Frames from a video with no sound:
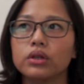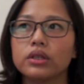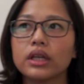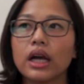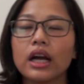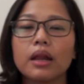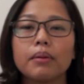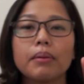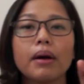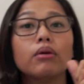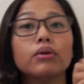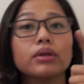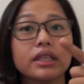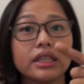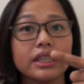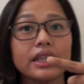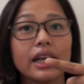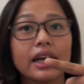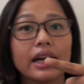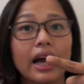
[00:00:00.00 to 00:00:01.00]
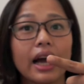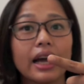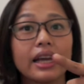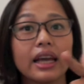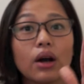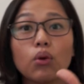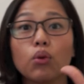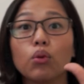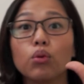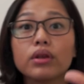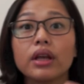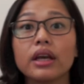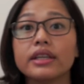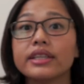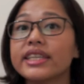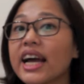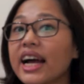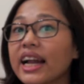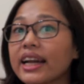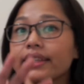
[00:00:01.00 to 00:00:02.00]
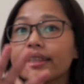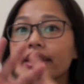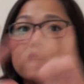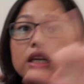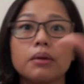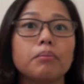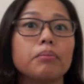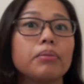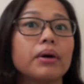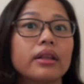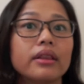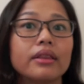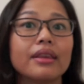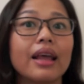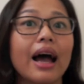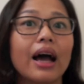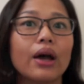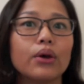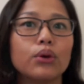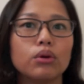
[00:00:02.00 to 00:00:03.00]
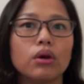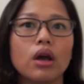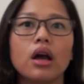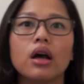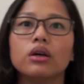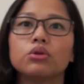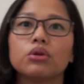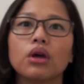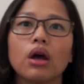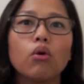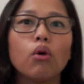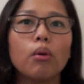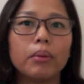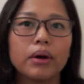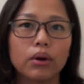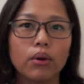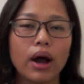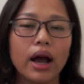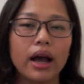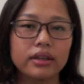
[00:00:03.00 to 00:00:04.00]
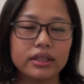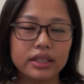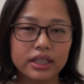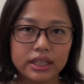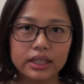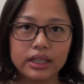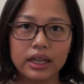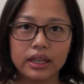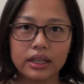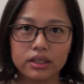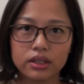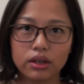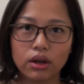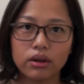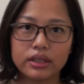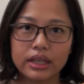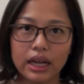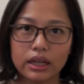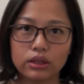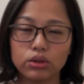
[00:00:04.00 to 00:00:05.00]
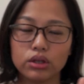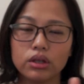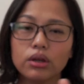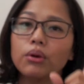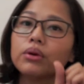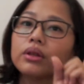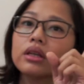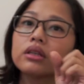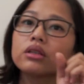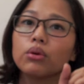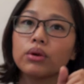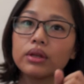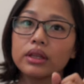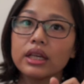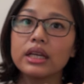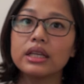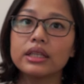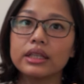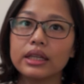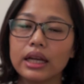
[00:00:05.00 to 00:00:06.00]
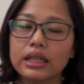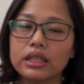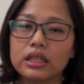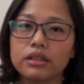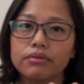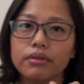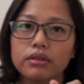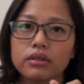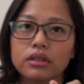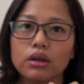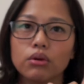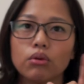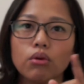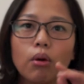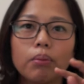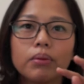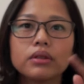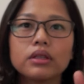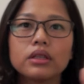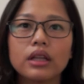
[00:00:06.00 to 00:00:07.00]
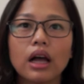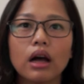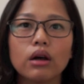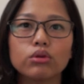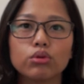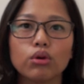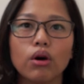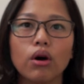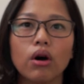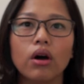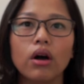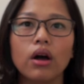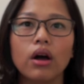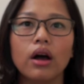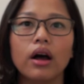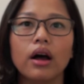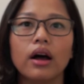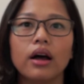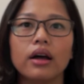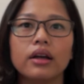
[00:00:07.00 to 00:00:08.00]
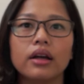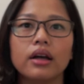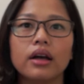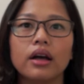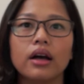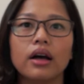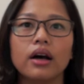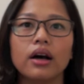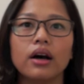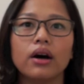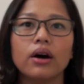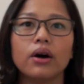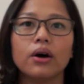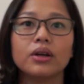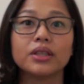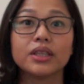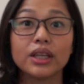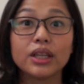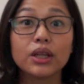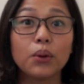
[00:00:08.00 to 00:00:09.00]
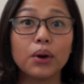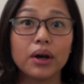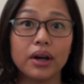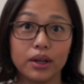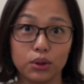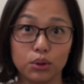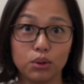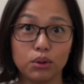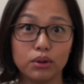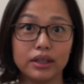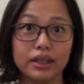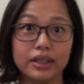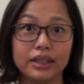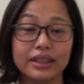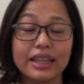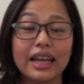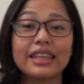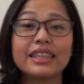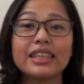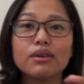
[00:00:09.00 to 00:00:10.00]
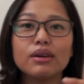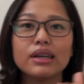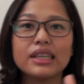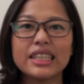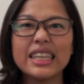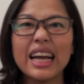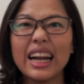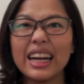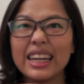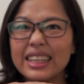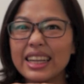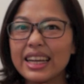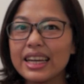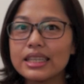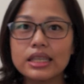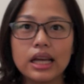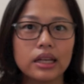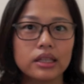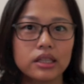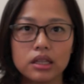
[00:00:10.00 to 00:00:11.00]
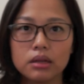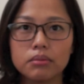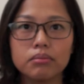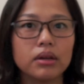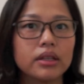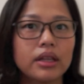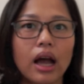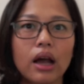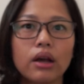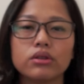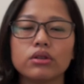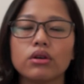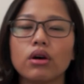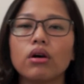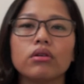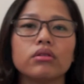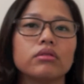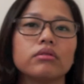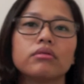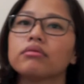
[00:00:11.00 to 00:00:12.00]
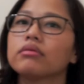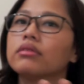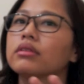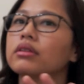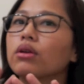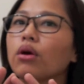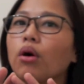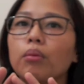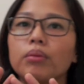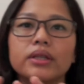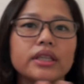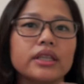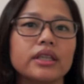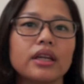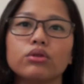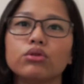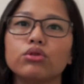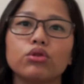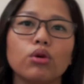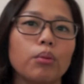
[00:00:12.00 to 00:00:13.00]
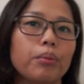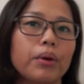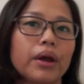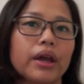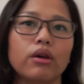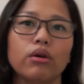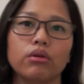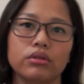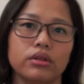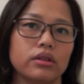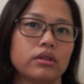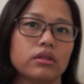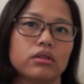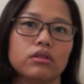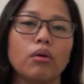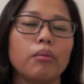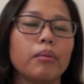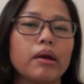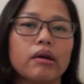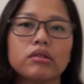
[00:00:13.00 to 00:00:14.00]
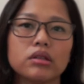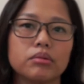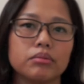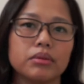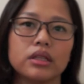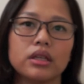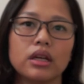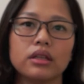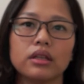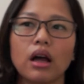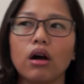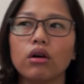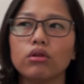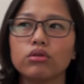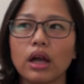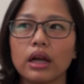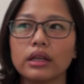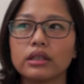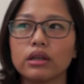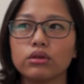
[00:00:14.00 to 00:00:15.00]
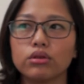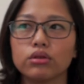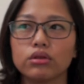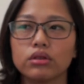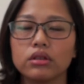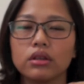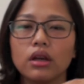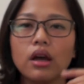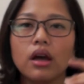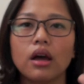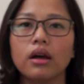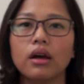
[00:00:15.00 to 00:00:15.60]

上个礼拜五七点开演，五点下了倾盆大雨，所以我们快要七点的时候才去，因为我那是我第一次看纸风车，我不知道说真的会很多人，但是因为下了那一场倾盆大雨之后，我们七点去都没有。 都没有什么人，然后大家就是